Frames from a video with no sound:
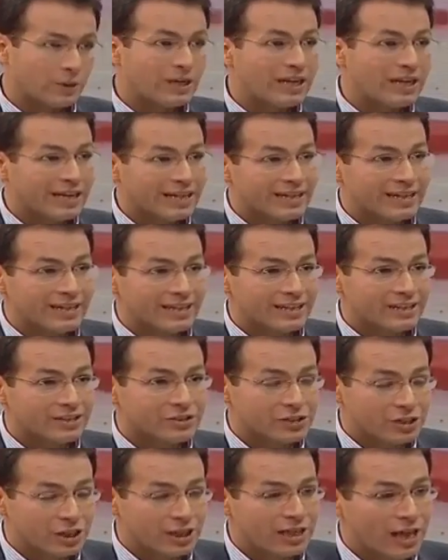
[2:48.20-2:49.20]
ولكن
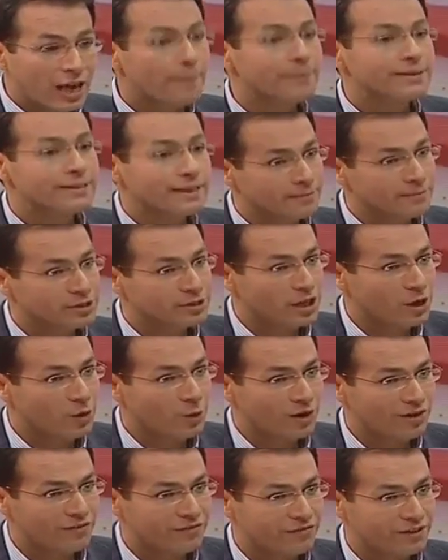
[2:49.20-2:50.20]
الشيء اللي ابدا مش
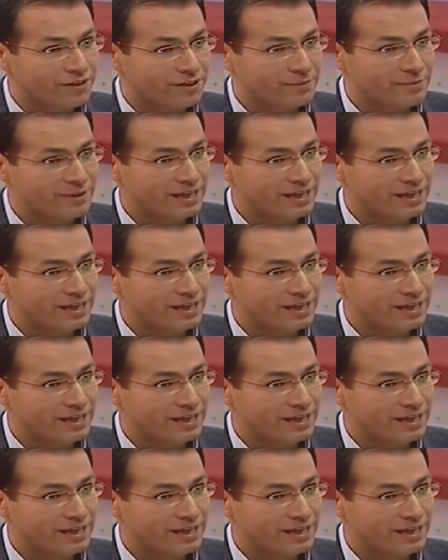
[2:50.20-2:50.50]
اول فيه